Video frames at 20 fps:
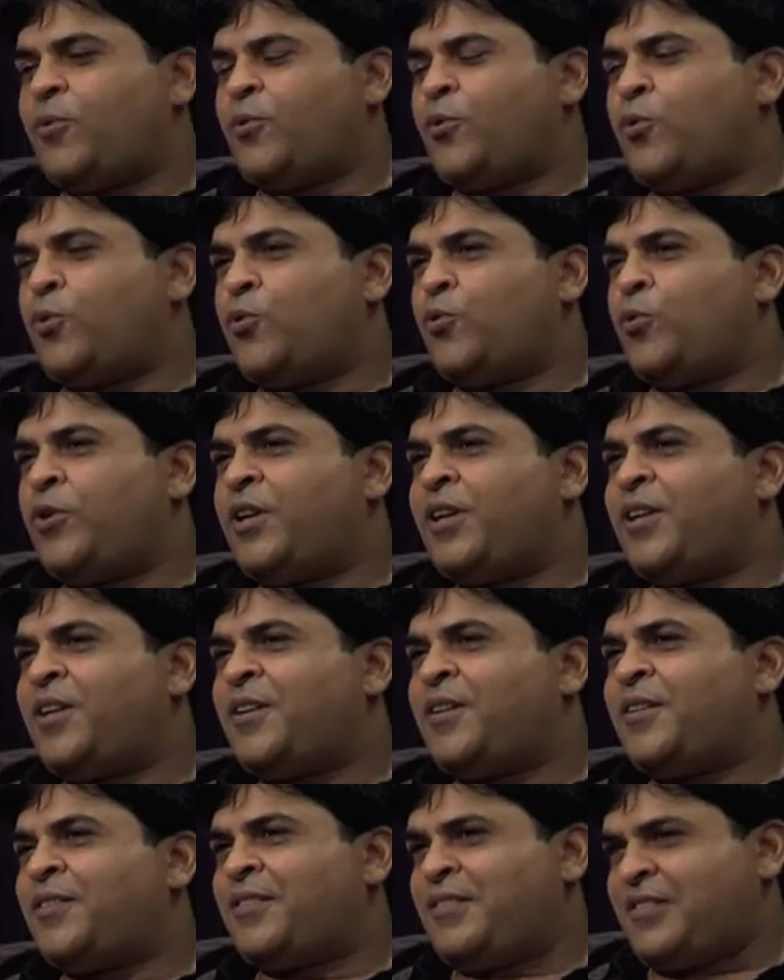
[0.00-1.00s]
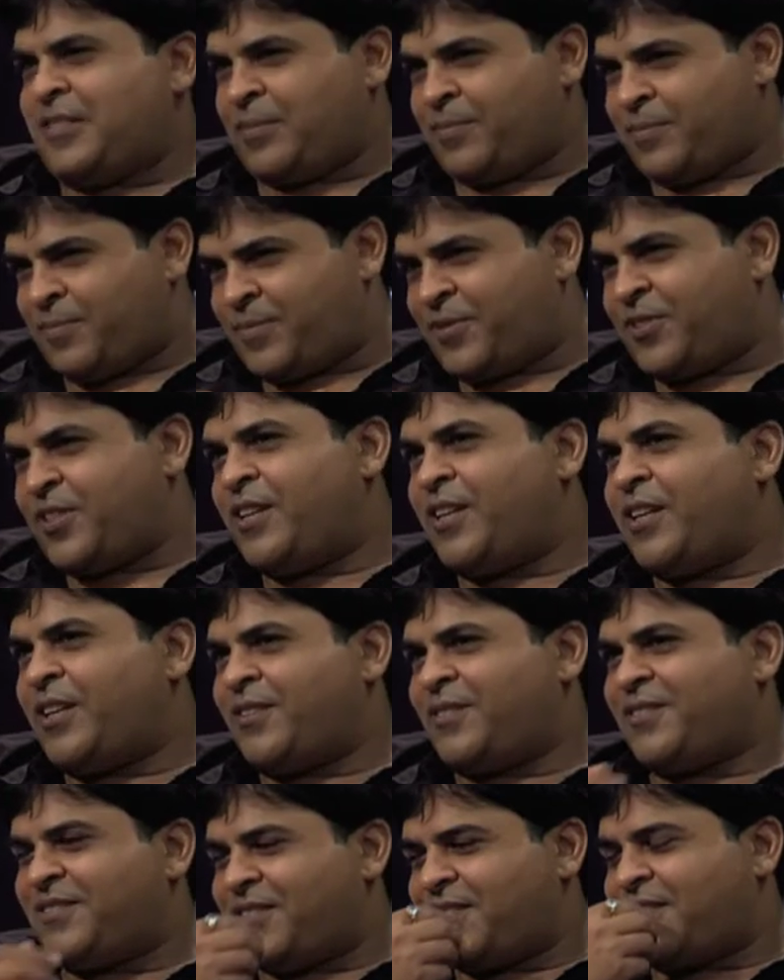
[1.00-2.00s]
लोगों ने इन सब सीनियर
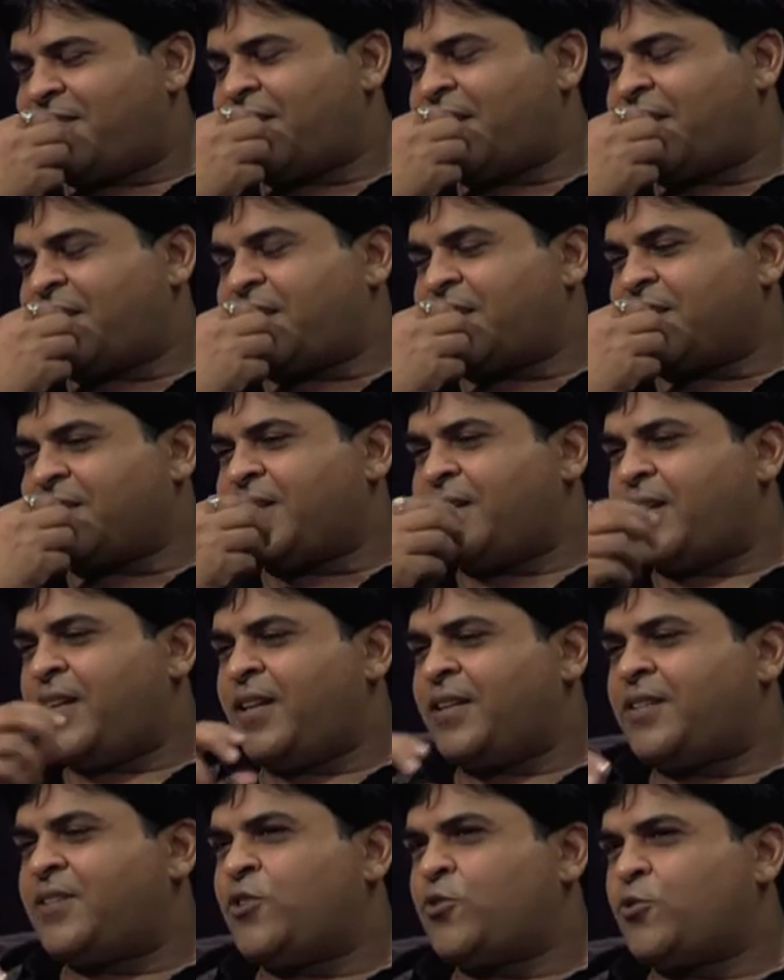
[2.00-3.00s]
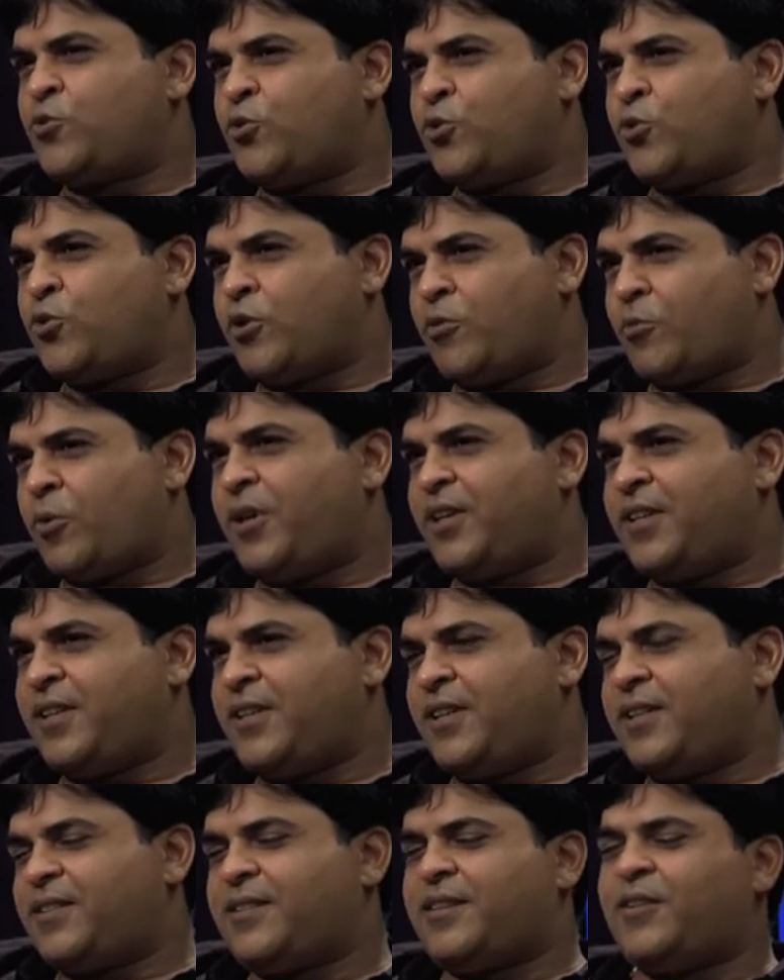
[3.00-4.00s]
डायरेक्टर्स ने एक चीज़ को जो अवॉइड
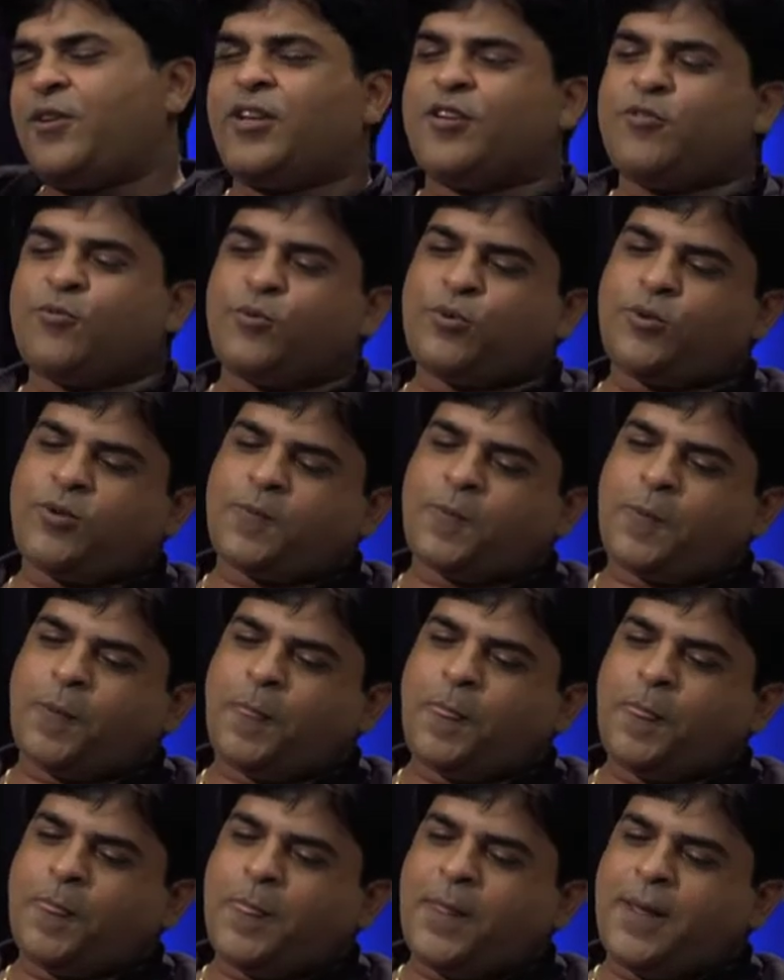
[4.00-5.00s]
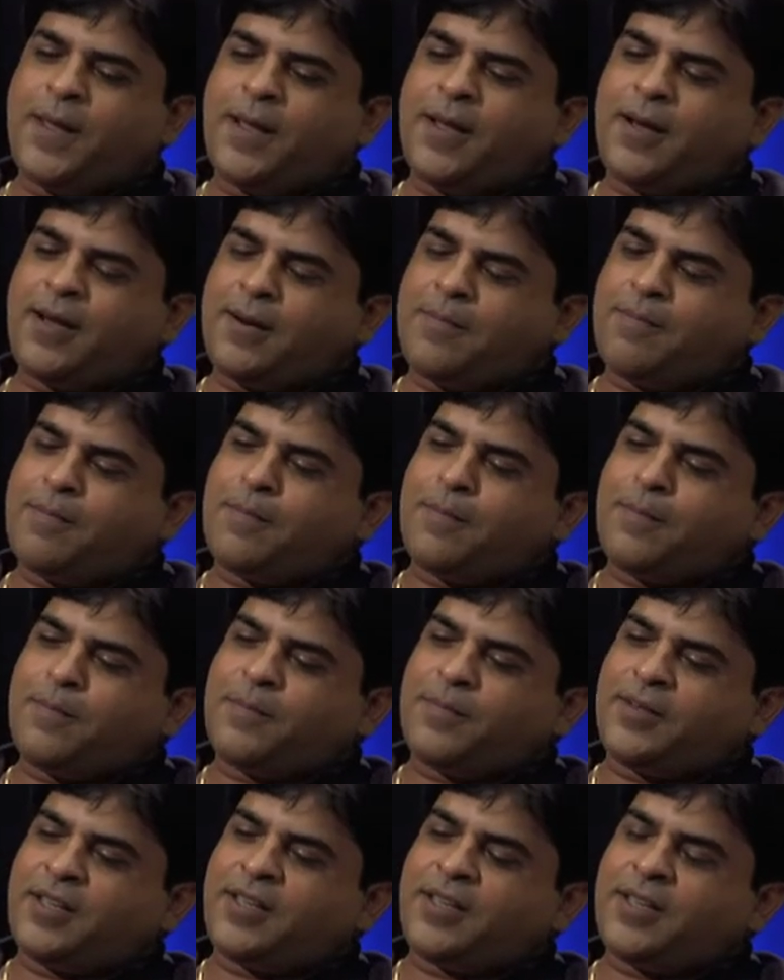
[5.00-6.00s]
किया था एक वो अगर हम
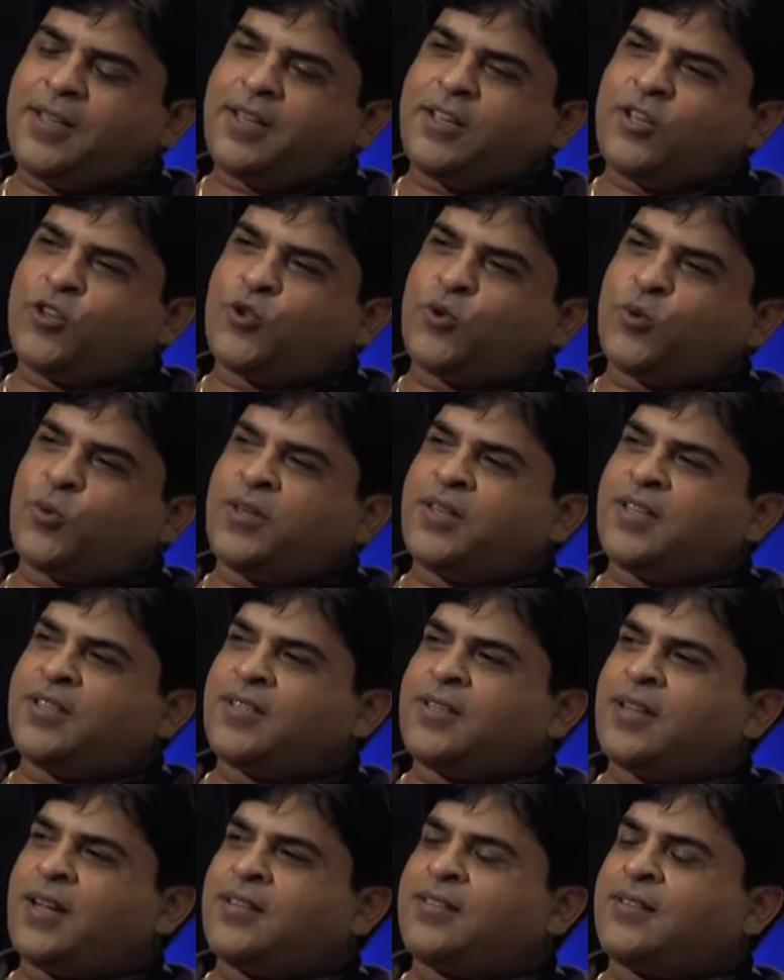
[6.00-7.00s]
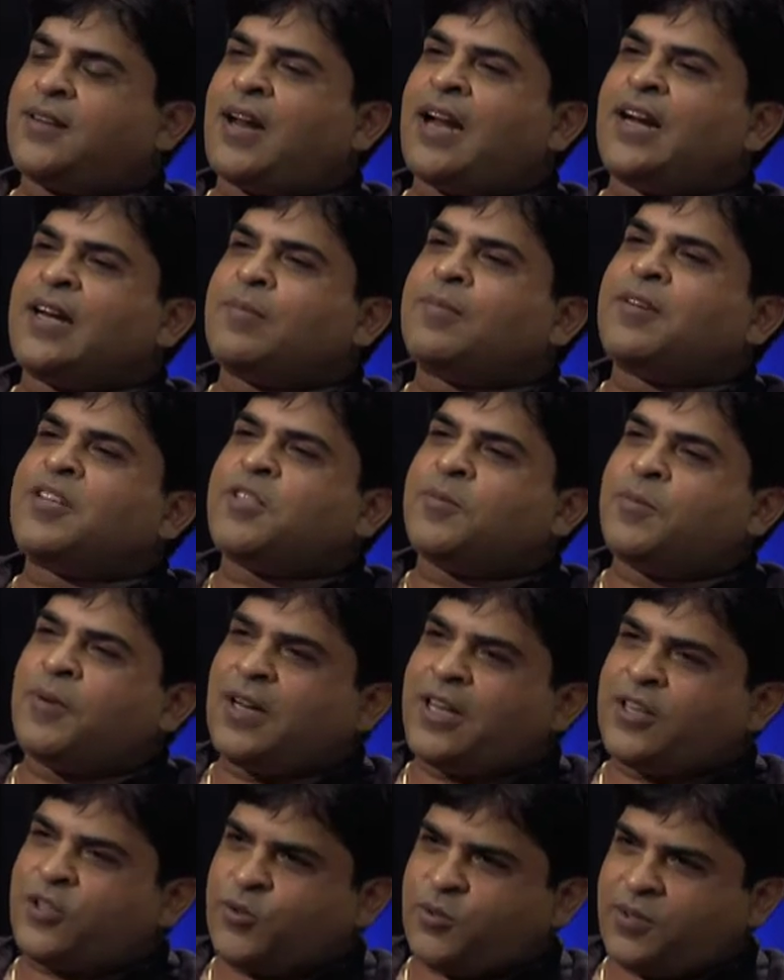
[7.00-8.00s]
देखें एक इशू है जैसे आजकल आइटमाइज्ड
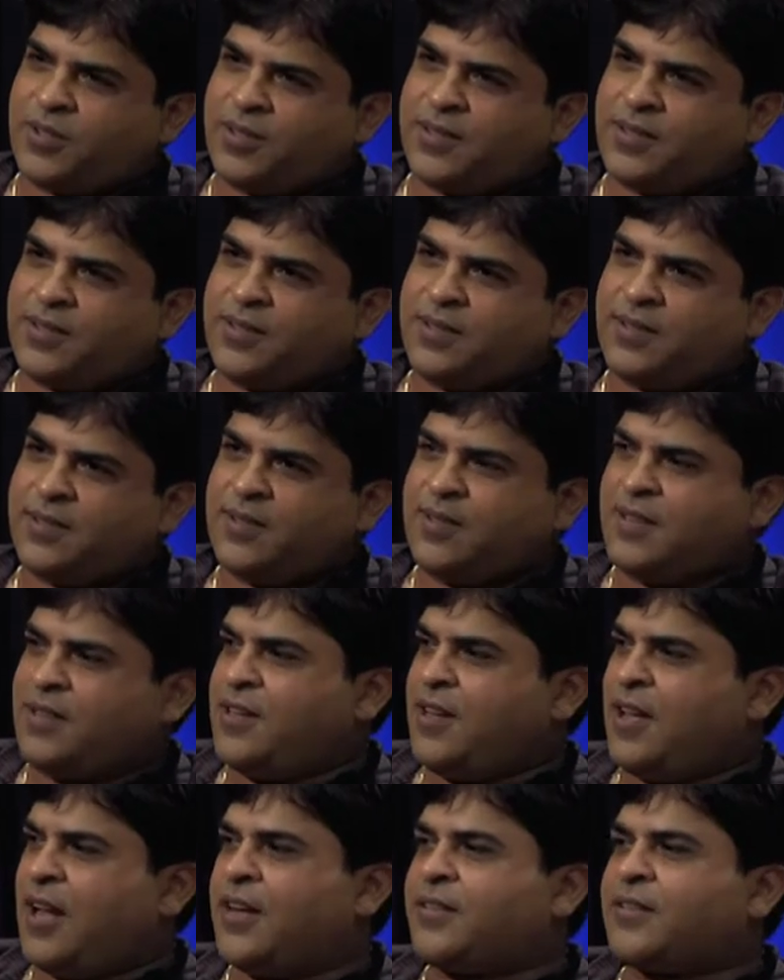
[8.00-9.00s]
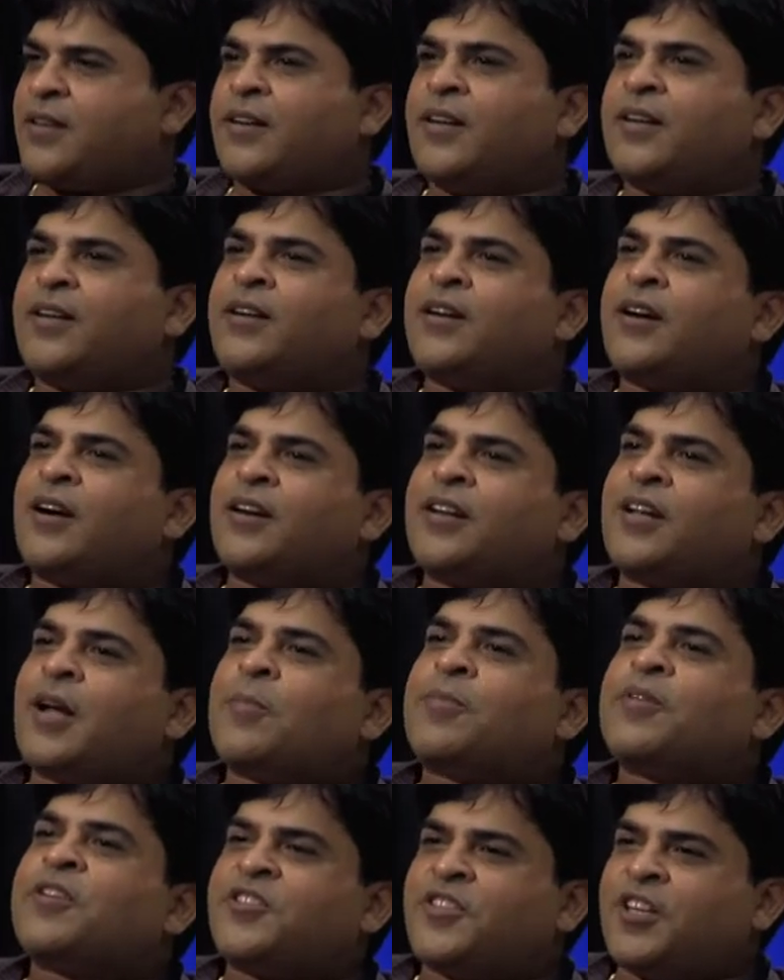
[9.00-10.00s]
बिल आ चुके हैं आजकल क्रेडिट कार्ड के
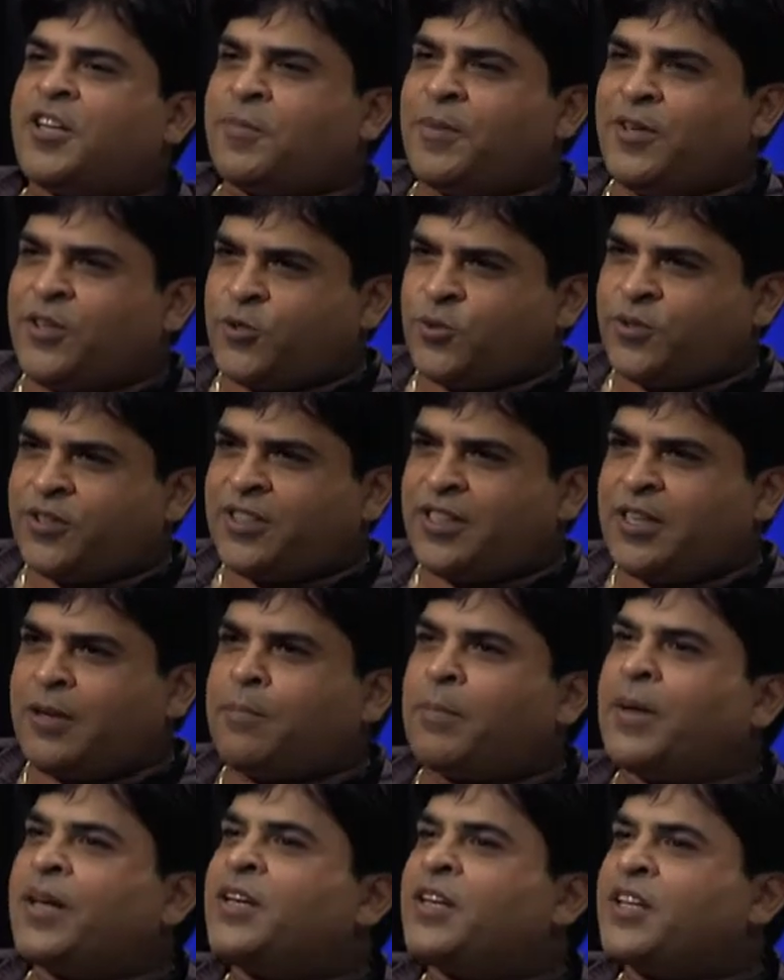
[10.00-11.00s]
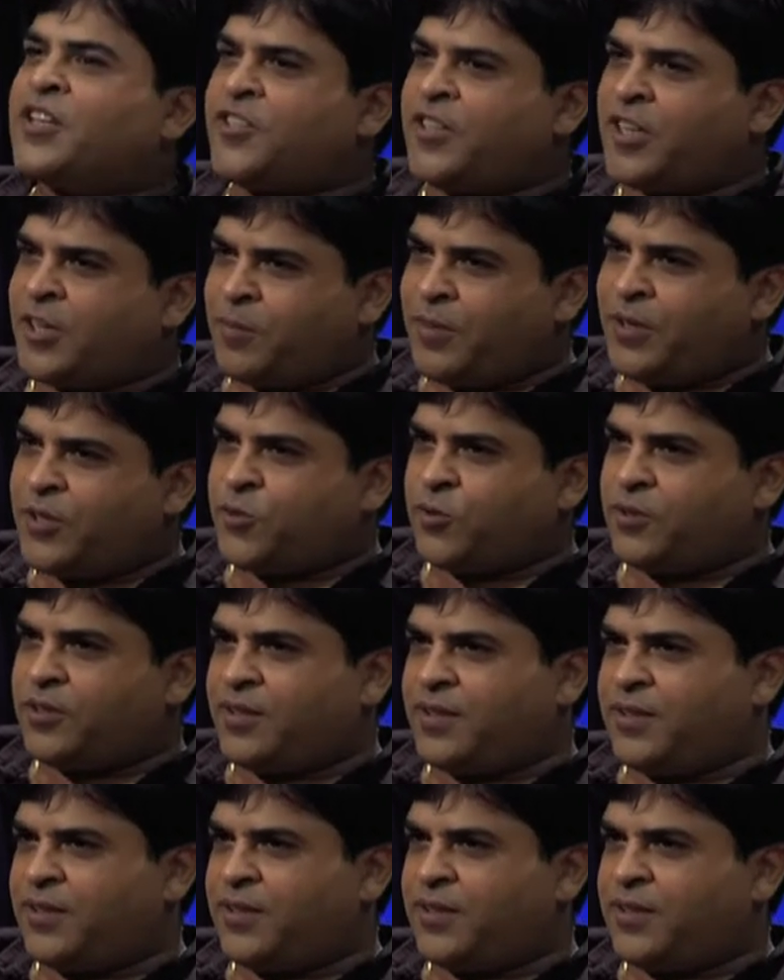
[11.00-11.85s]
आपके स्टेटमेंट्स होते हैं बैंक के स्टेटमेंट्स होते